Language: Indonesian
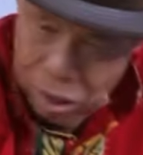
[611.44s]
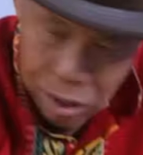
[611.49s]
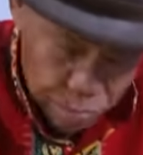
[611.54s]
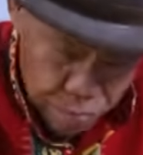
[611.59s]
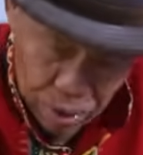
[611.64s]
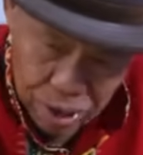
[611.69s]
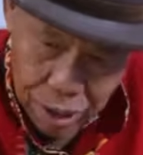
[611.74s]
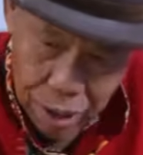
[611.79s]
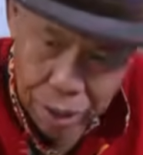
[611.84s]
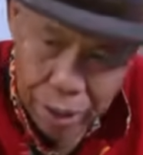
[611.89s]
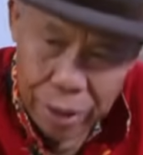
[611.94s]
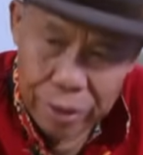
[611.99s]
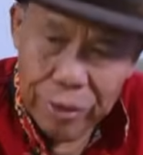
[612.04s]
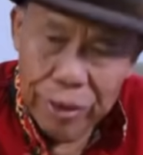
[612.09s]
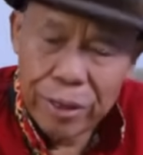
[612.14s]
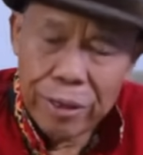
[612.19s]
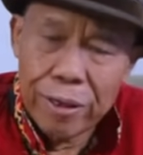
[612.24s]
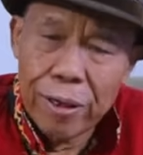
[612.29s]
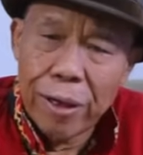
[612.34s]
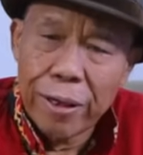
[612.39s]
kebenaran
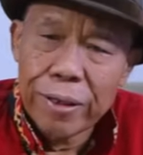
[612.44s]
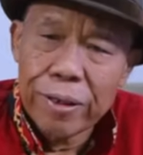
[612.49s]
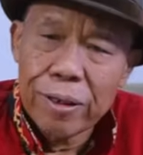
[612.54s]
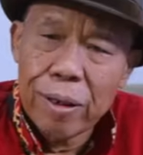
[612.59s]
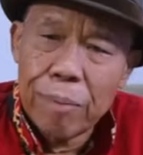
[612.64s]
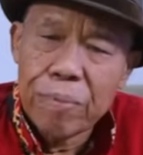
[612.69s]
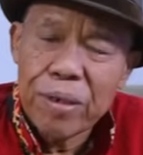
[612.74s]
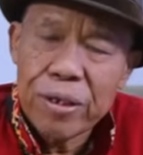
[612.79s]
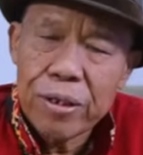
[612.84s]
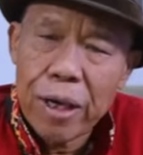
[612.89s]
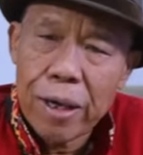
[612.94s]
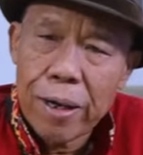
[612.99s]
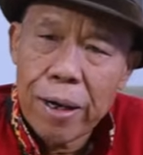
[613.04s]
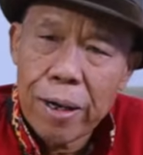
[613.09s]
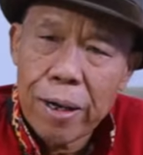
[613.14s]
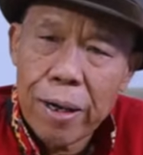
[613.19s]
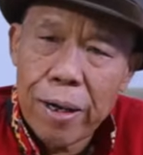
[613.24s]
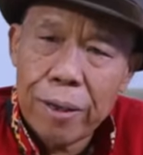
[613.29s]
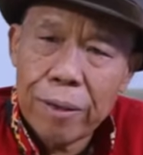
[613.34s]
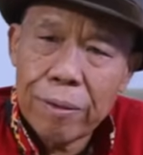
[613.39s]
tidak kita
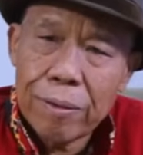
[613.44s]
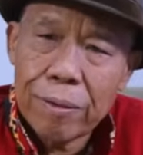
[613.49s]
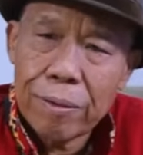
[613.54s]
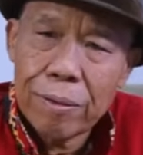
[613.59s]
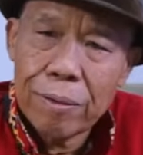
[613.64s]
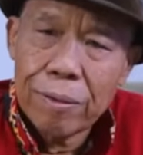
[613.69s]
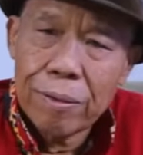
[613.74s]
bicarakan.